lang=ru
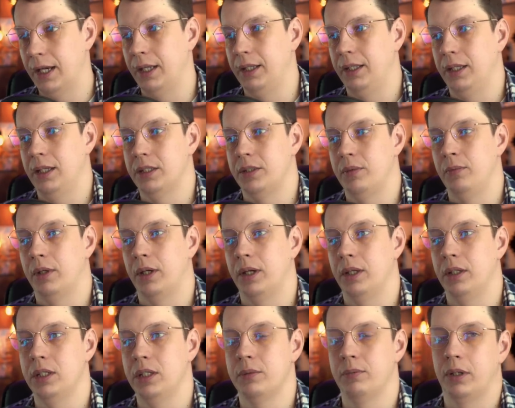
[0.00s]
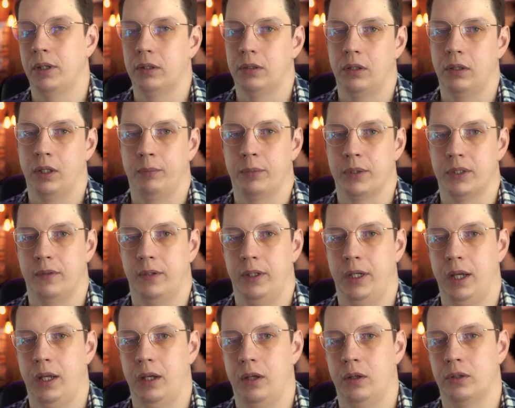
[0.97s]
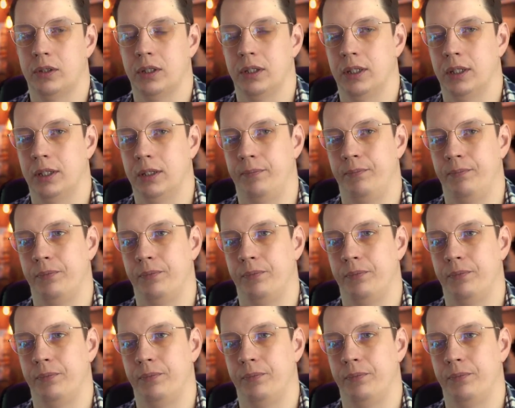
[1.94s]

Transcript: есть механизмы, которые позволяют э,